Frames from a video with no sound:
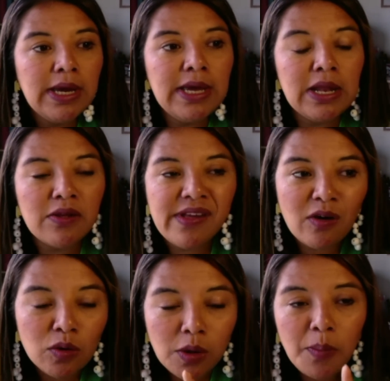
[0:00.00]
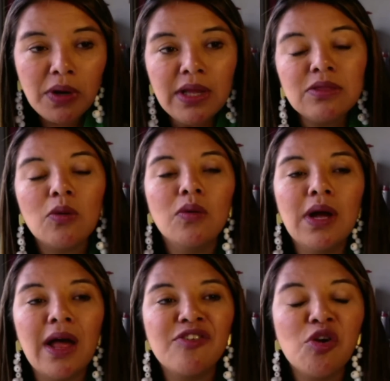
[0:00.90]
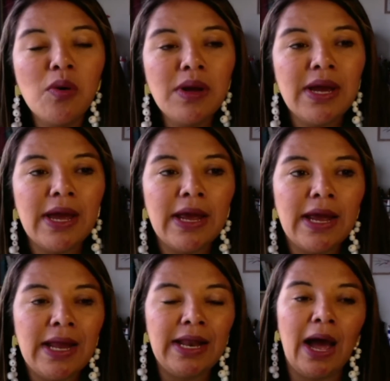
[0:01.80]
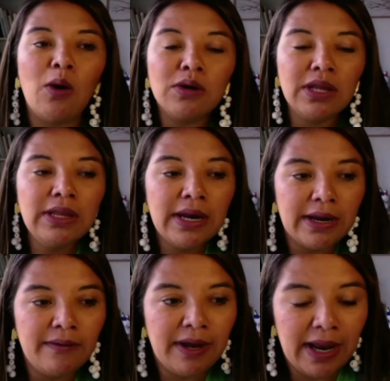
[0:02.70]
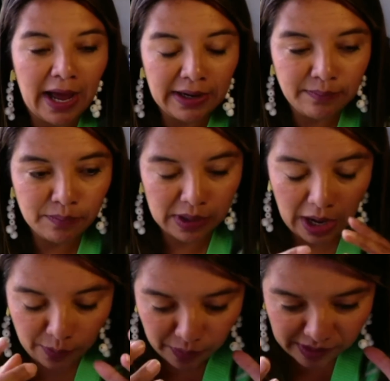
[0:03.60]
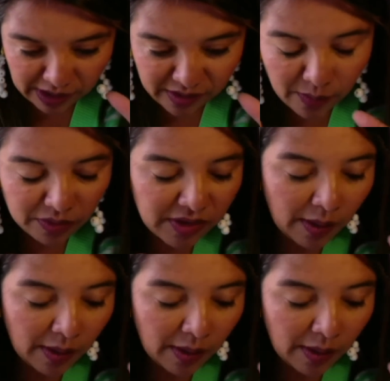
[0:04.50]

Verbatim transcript: Y lo segundo, porque en todo caso, eh, la orden de revelar, claro, pues en este momento